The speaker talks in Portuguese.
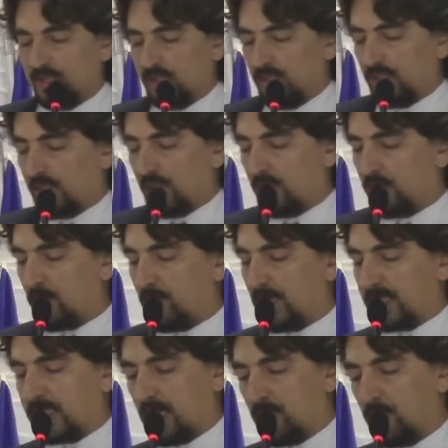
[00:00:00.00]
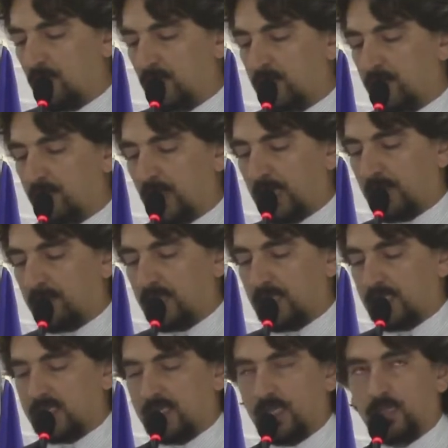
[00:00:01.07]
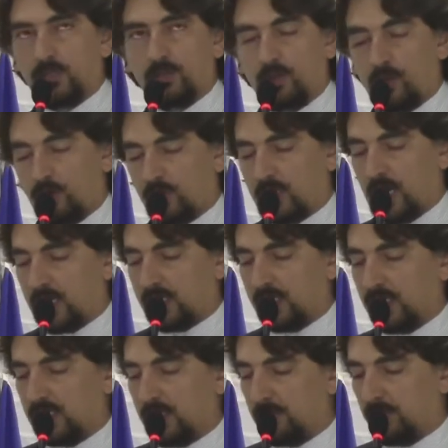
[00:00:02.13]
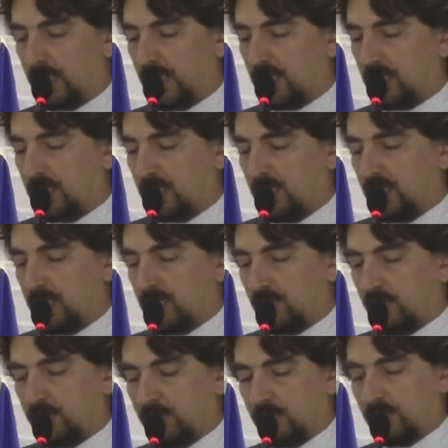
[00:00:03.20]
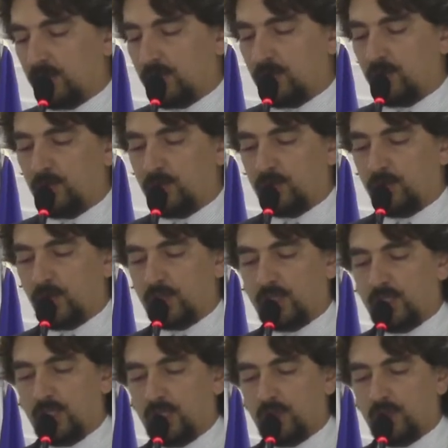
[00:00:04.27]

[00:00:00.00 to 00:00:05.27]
Então, começar hoje parabenizando, colocar aqui também um voto de,